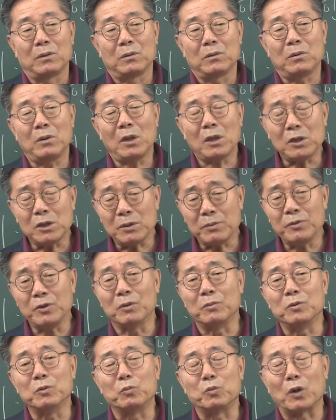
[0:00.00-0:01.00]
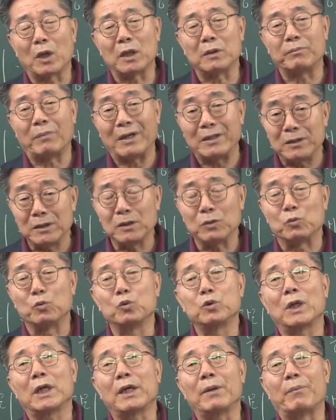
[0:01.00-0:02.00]
그 핵심이 없는 문화는 반드시
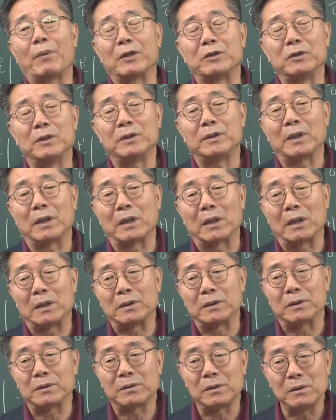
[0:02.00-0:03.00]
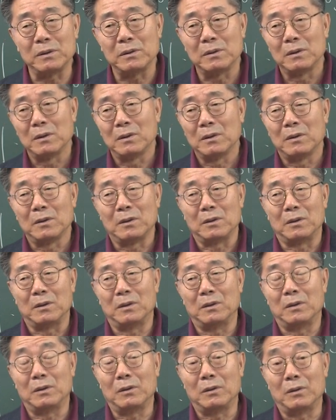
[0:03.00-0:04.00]
우상에 빠져 있다라는 것을
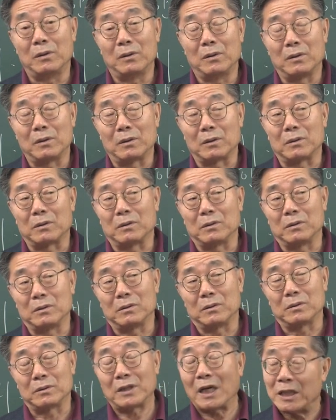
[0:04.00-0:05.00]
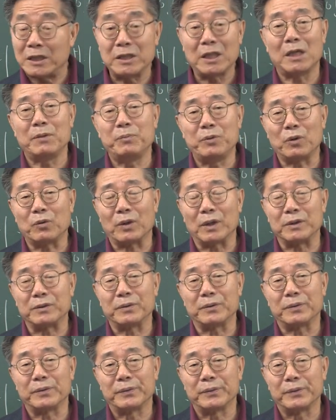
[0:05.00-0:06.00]
어, 그 상기할 필요가
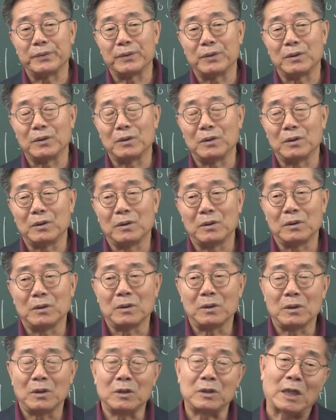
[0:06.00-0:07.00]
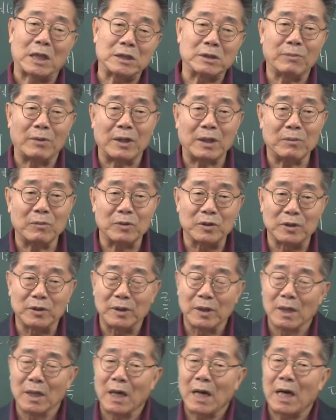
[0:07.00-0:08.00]
있어요. 다시 말하면
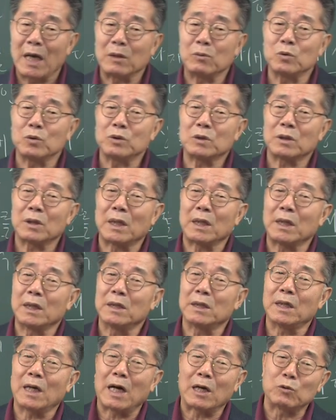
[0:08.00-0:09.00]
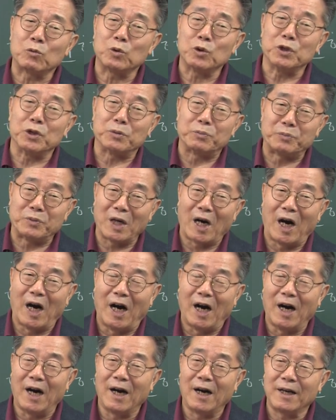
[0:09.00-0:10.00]
한국 철학에는 한국이
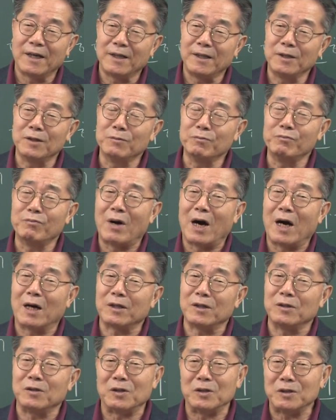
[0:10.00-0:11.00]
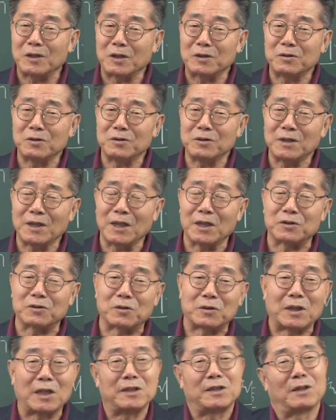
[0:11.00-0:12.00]
없다. 이런 말의
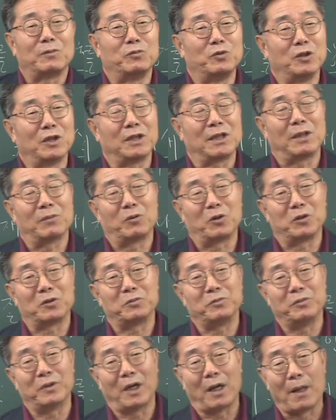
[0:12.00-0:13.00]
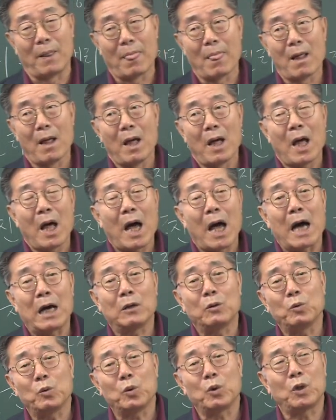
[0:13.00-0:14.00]
연장선상에서 다시 한번 이야기해 보겠습니다.
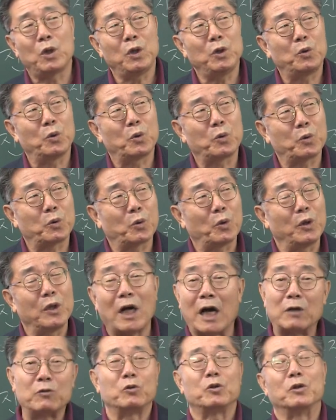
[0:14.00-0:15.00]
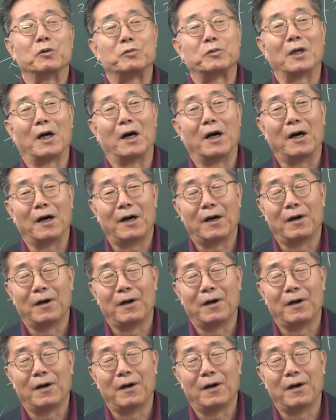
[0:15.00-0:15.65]
한국 기독교에는 한국이 없다.